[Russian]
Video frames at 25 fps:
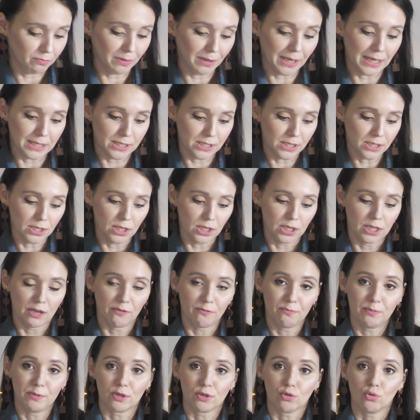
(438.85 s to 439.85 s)
в магазине я
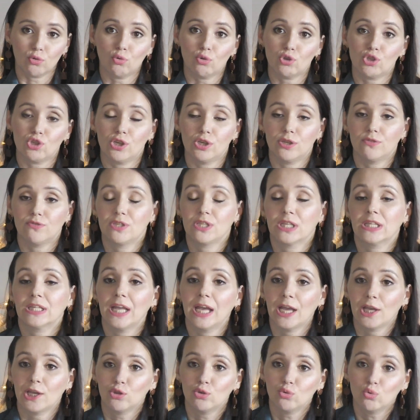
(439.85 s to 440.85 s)
в первую очередь
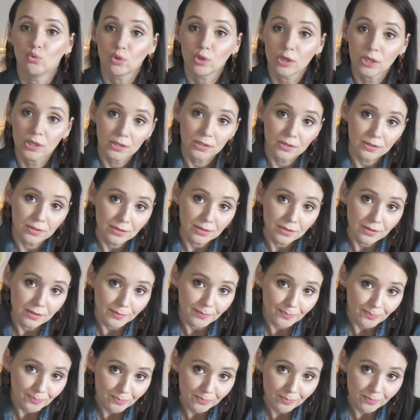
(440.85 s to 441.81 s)
всегда иду к э,